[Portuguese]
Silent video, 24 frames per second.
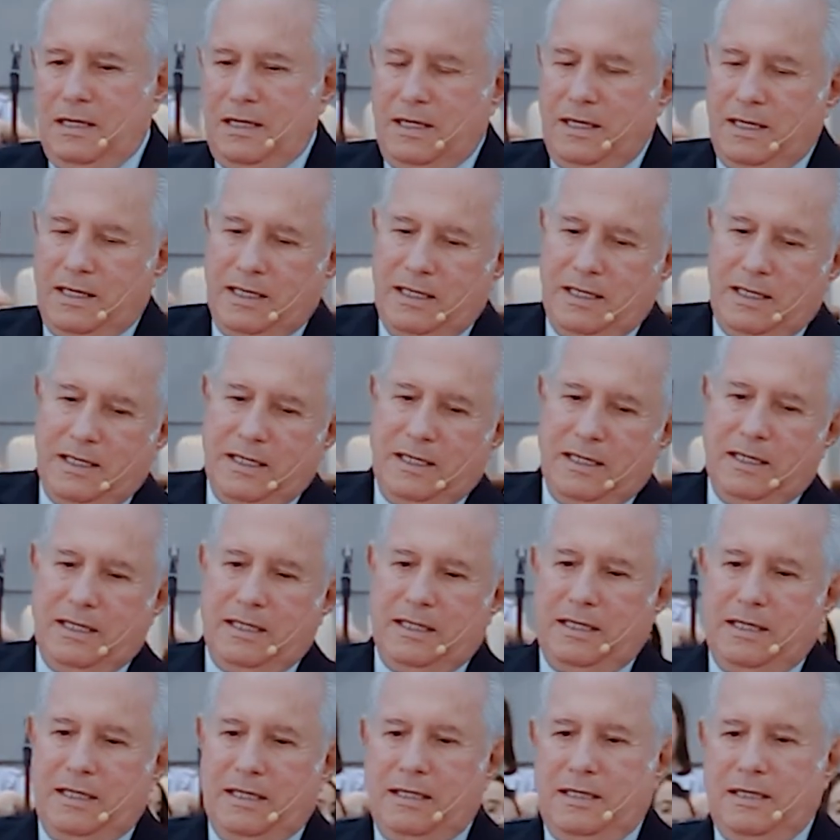
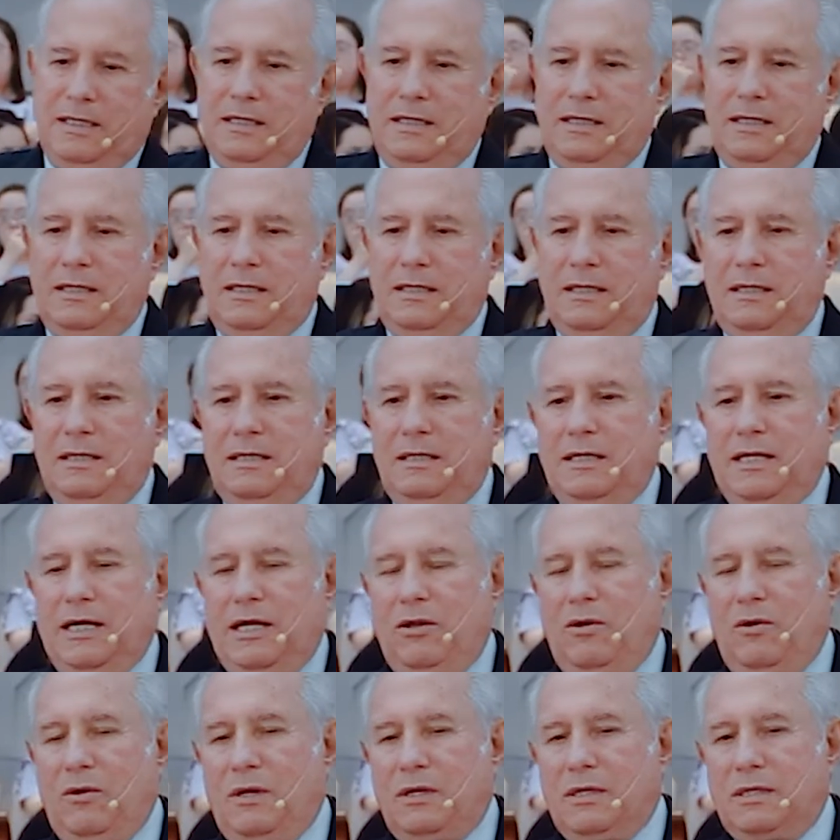é,
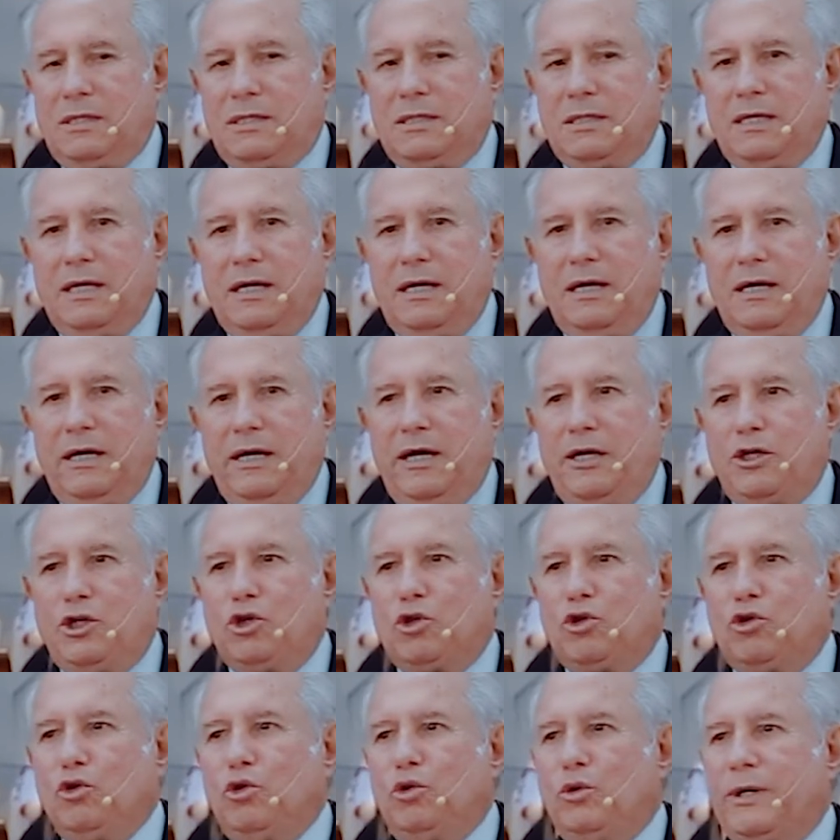da nossa
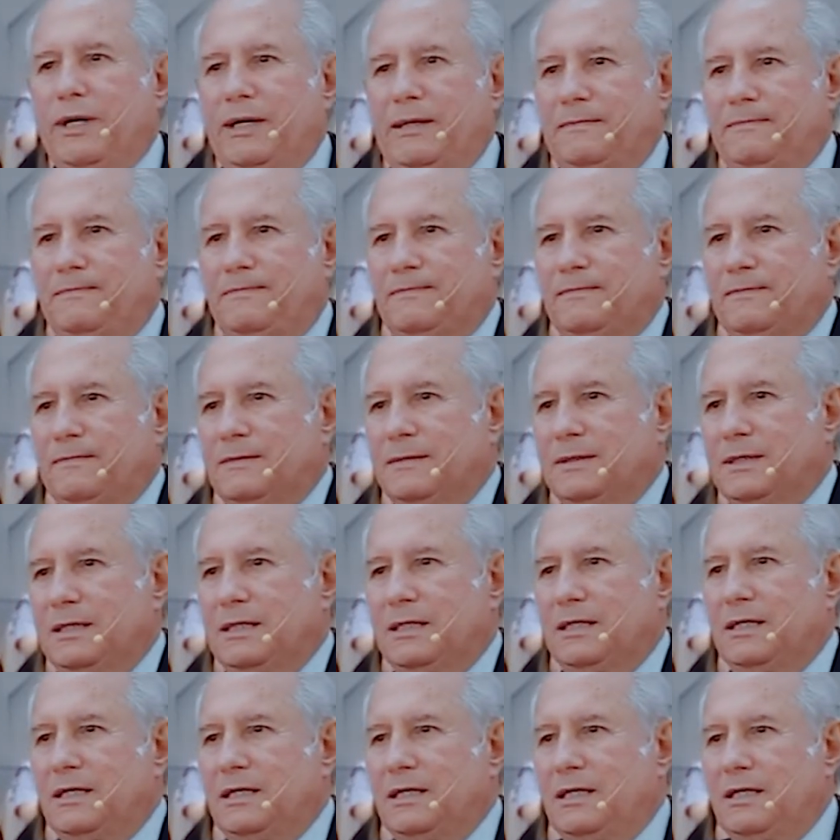editora,
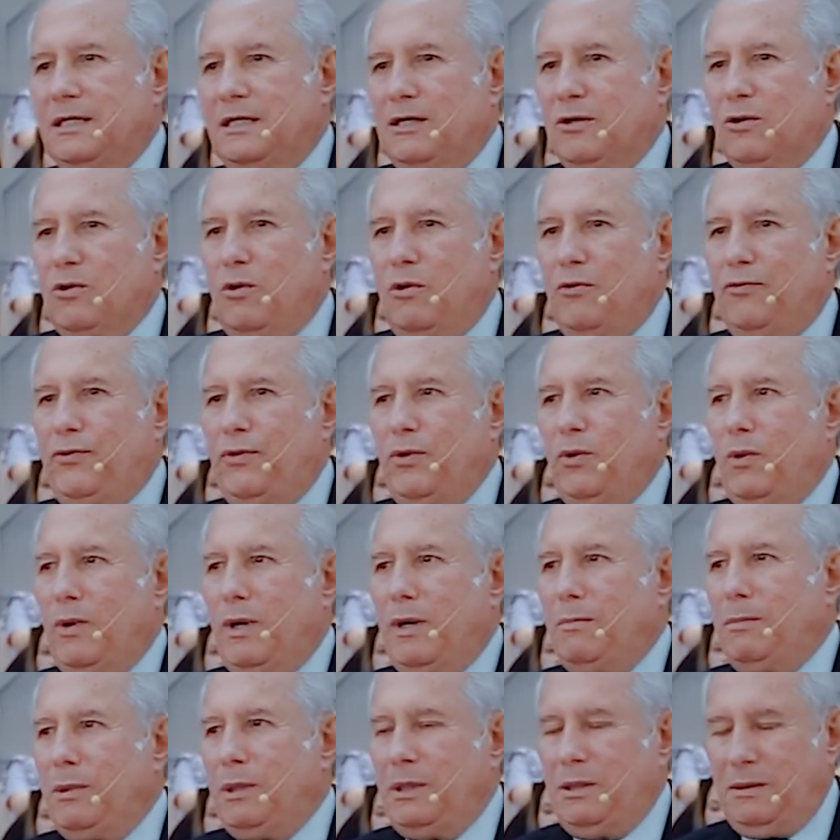confiou
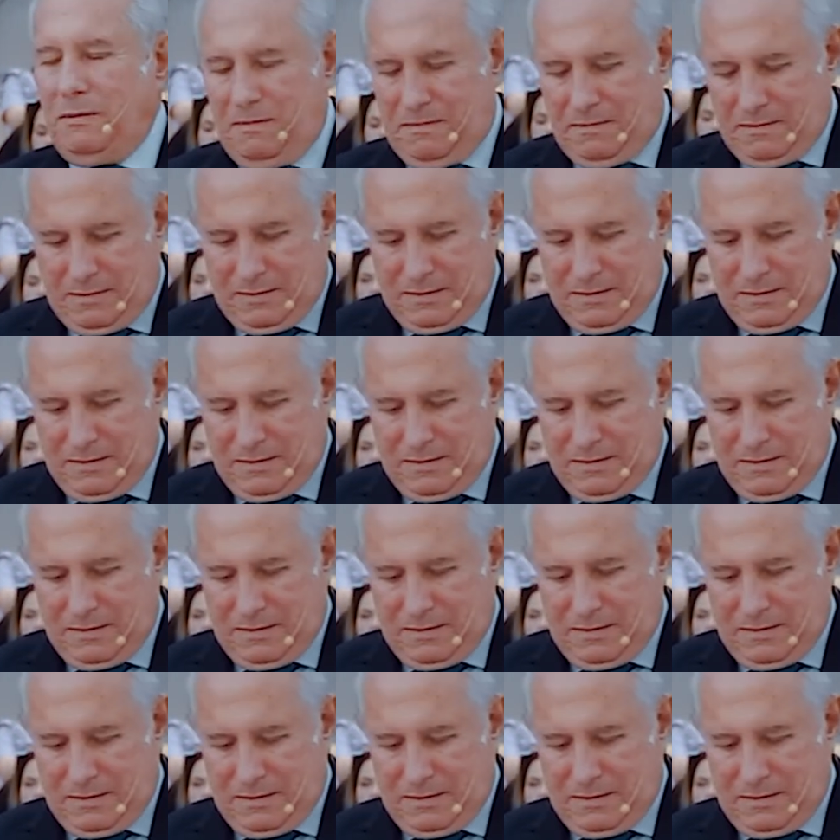a mim,